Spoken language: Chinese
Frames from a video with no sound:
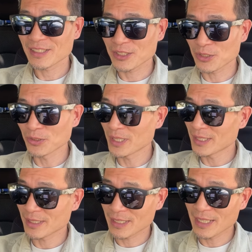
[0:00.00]
us do it
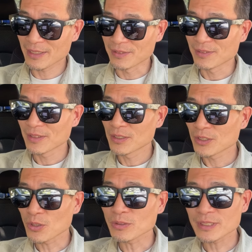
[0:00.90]
again.
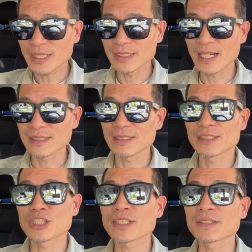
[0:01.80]
Don't say that.
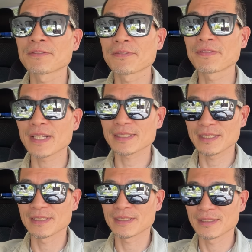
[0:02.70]
Just fix
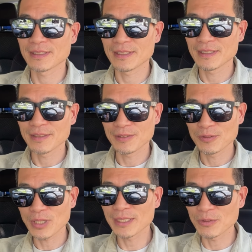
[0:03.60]
it
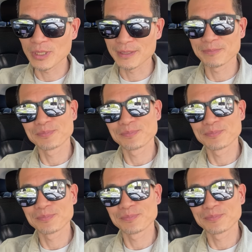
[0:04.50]
right away.